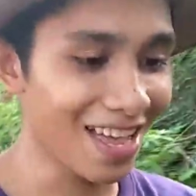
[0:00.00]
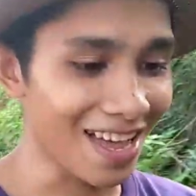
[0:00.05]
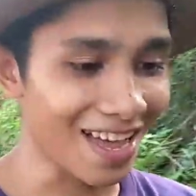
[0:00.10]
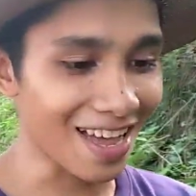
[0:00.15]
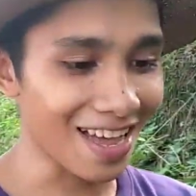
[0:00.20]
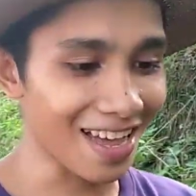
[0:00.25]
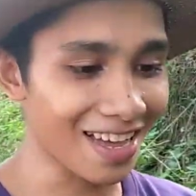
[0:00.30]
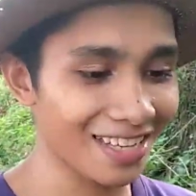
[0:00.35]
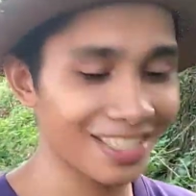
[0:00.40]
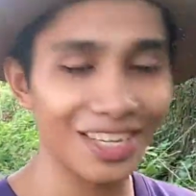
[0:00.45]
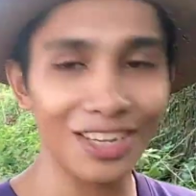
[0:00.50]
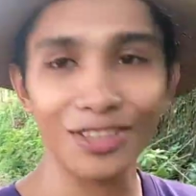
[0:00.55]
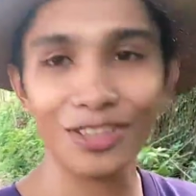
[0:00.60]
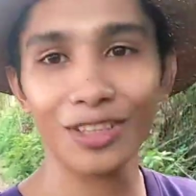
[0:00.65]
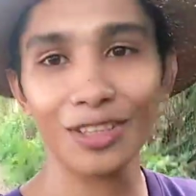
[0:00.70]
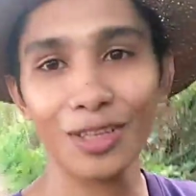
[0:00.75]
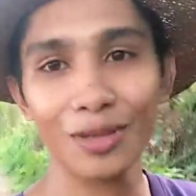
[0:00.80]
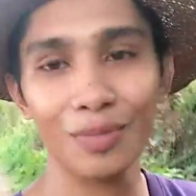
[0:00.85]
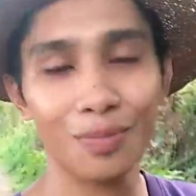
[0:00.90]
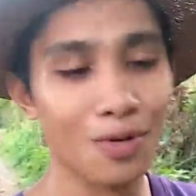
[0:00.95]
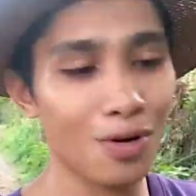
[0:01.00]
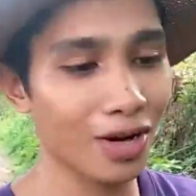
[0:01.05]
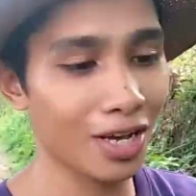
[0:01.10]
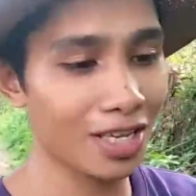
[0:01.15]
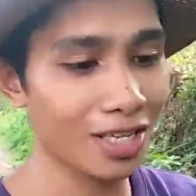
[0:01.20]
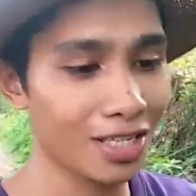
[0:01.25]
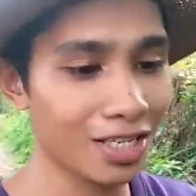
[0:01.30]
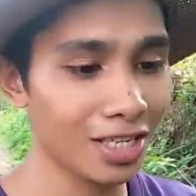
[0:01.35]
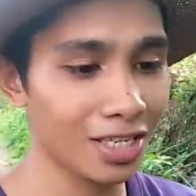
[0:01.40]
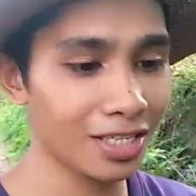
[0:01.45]
Uh, shoutout din po kay
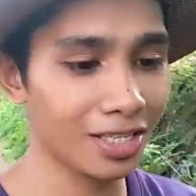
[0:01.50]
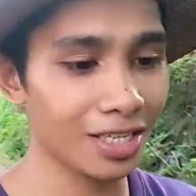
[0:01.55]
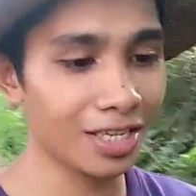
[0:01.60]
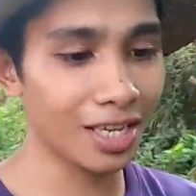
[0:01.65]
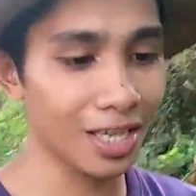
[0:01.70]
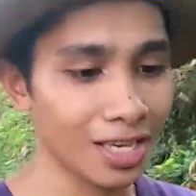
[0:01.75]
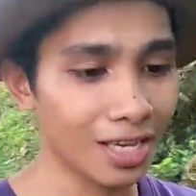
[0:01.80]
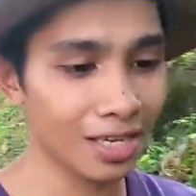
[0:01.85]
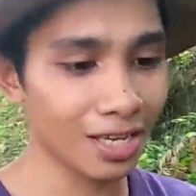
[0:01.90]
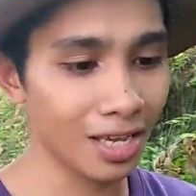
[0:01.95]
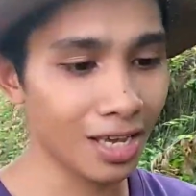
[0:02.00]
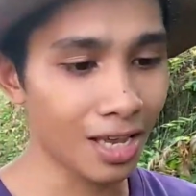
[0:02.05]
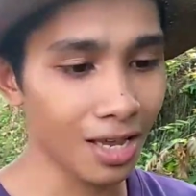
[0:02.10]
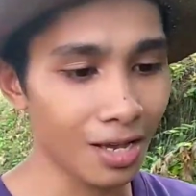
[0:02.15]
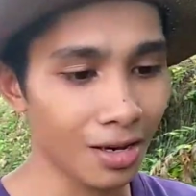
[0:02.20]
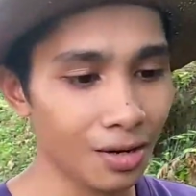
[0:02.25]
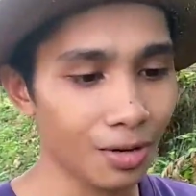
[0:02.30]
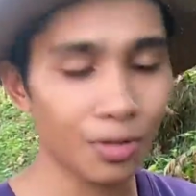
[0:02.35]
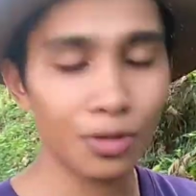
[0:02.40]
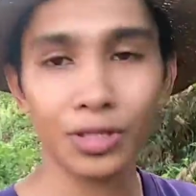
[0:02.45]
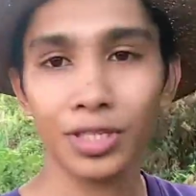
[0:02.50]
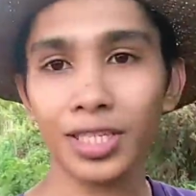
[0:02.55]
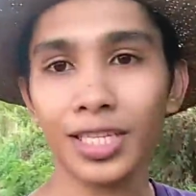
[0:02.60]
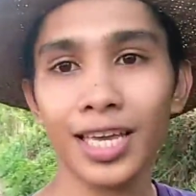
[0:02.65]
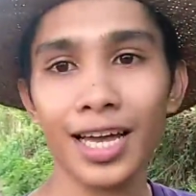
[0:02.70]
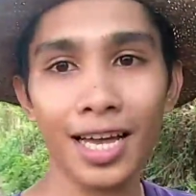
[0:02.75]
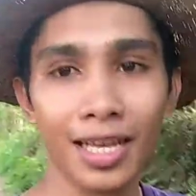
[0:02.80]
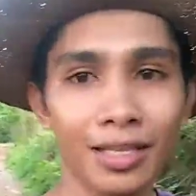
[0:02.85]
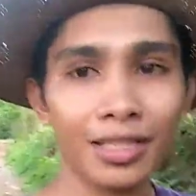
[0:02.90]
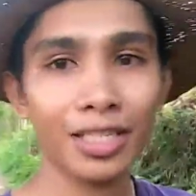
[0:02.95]
GC
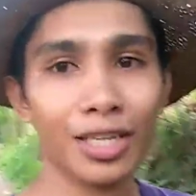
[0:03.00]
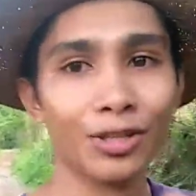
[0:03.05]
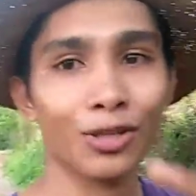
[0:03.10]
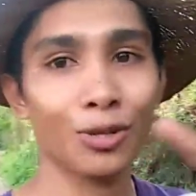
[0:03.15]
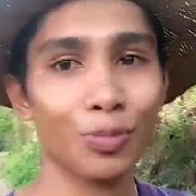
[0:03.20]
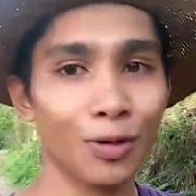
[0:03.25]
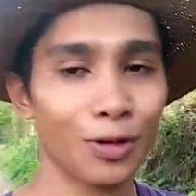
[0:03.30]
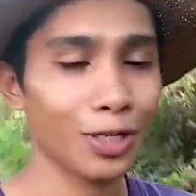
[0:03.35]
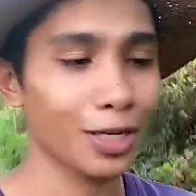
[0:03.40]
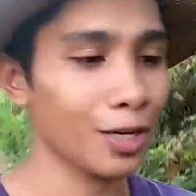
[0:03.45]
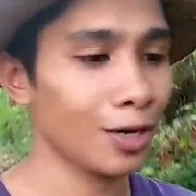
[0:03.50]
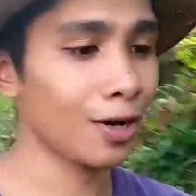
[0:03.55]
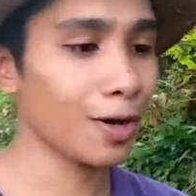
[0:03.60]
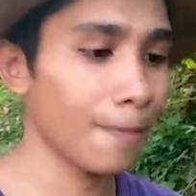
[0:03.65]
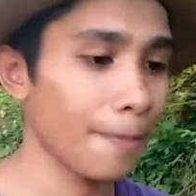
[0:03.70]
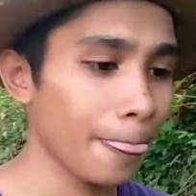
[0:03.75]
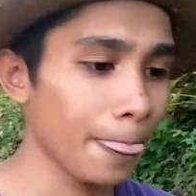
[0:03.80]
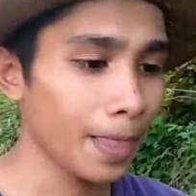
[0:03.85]
Gultian. Shoutout po sa iyo.